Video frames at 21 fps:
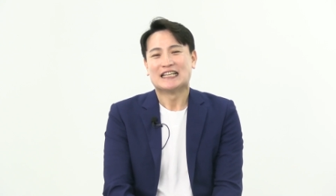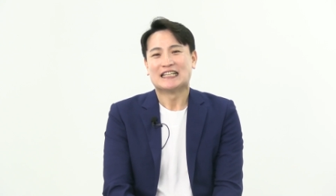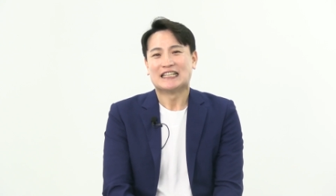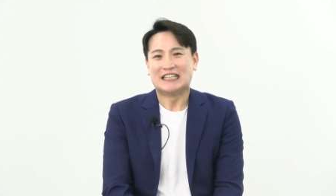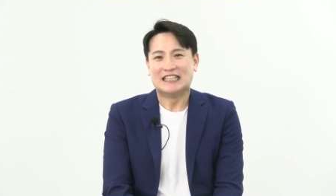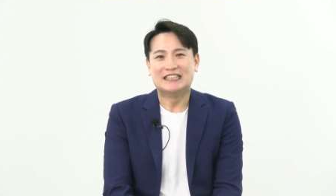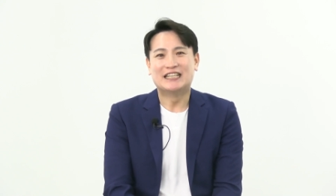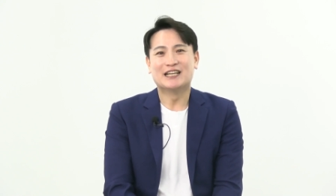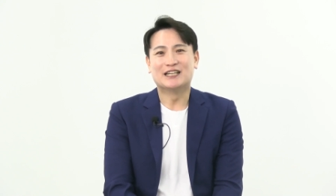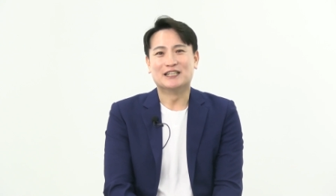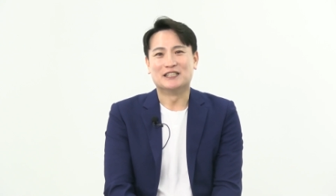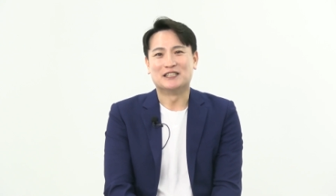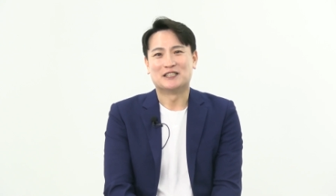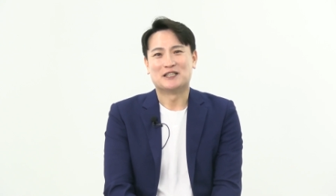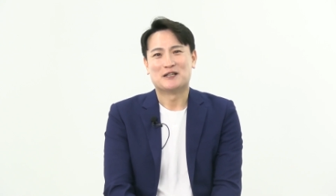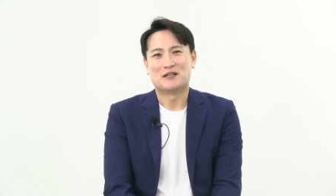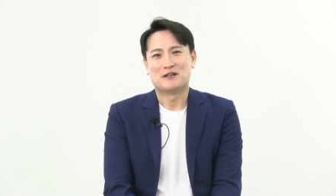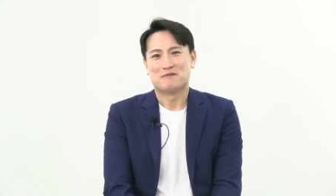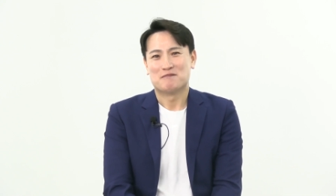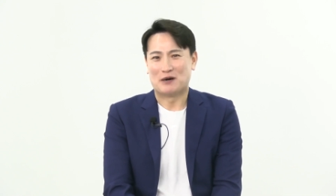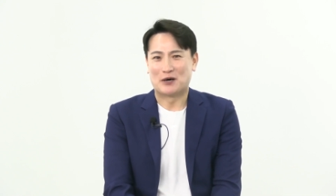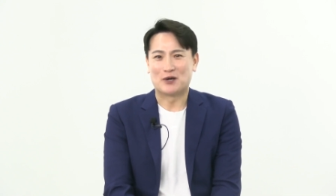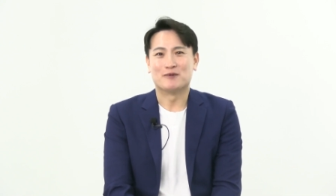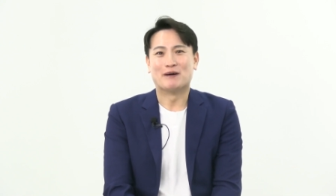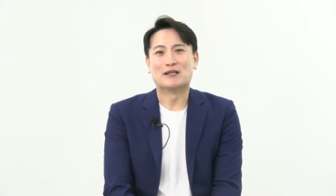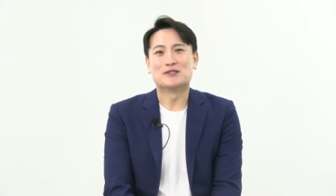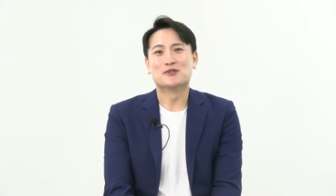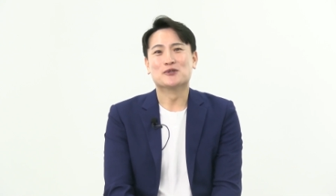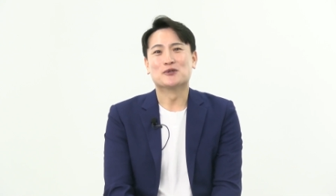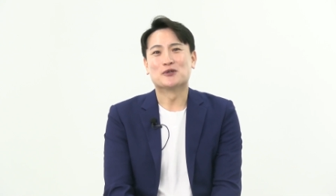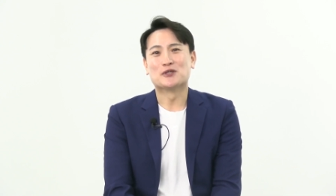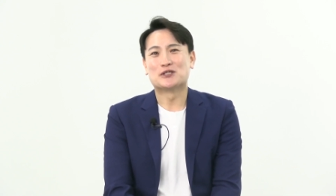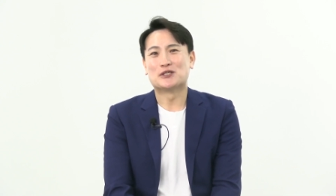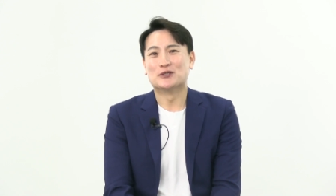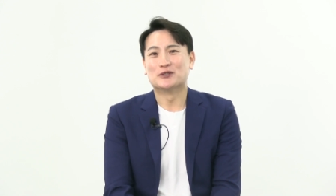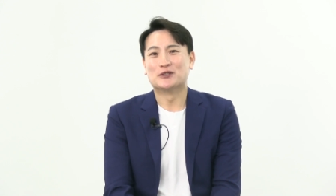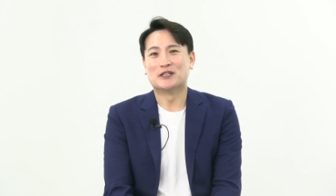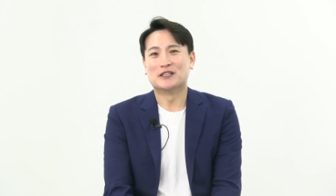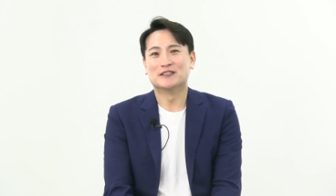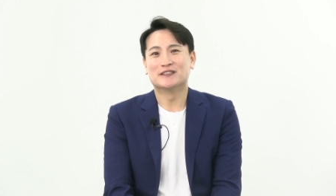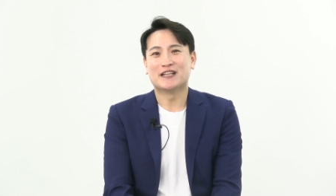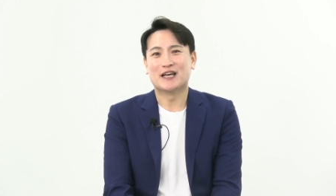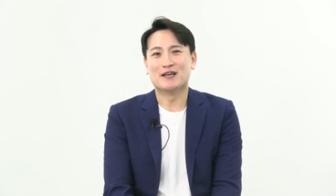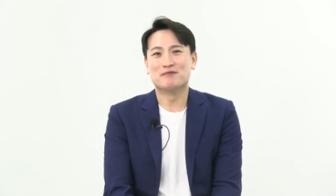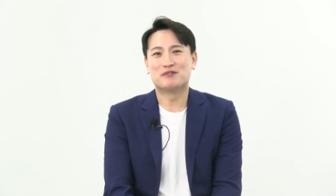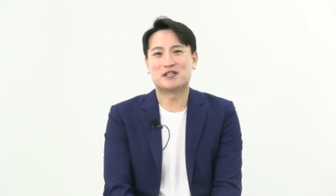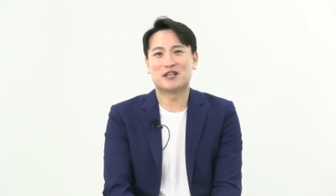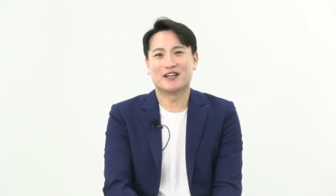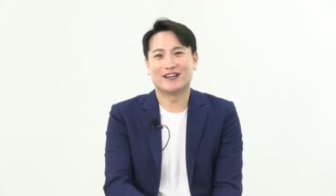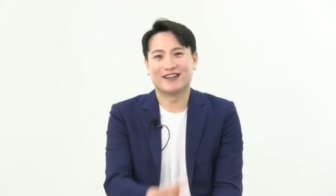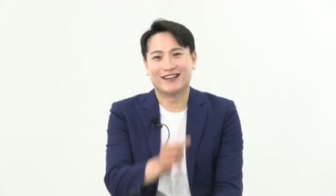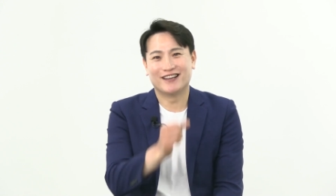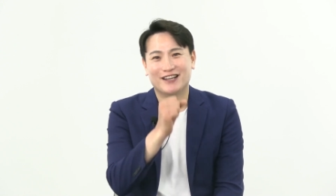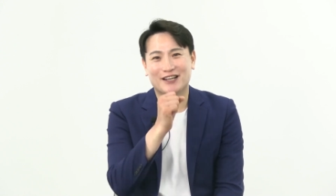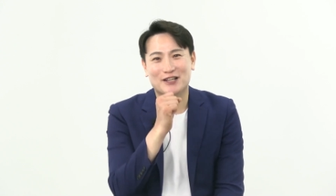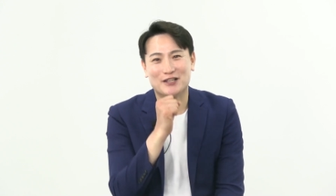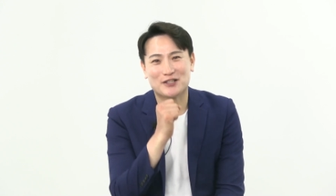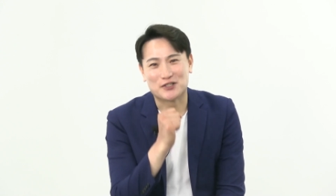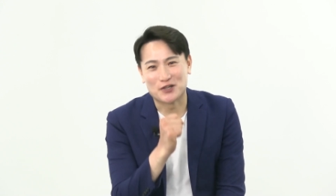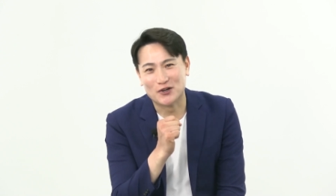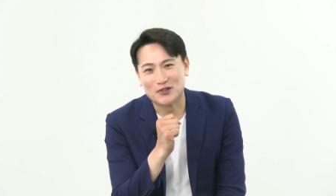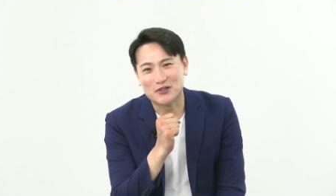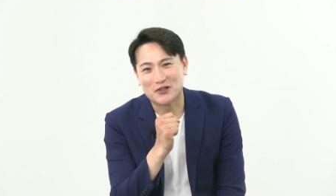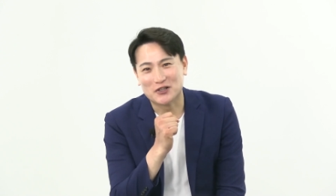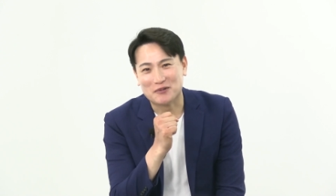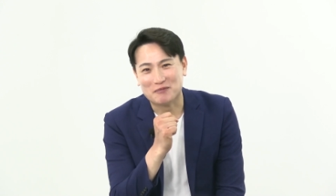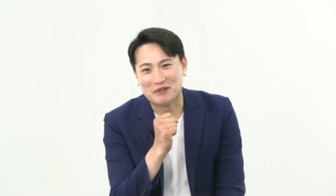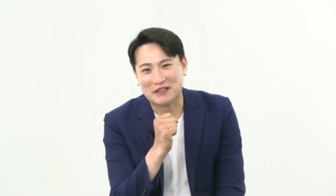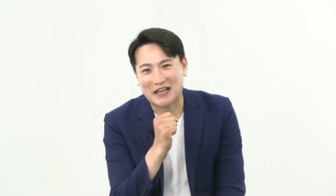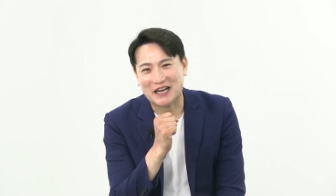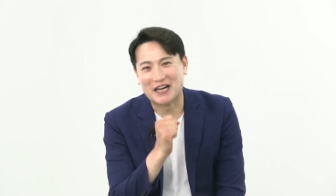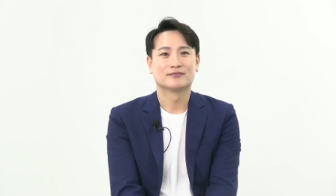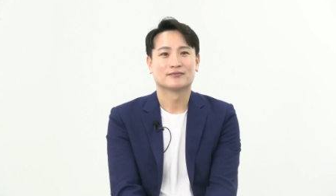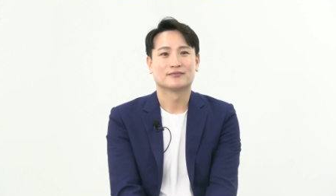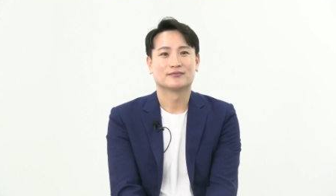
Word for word: 기대를 바로 만족으로 채워드리는 MC 정령입니다.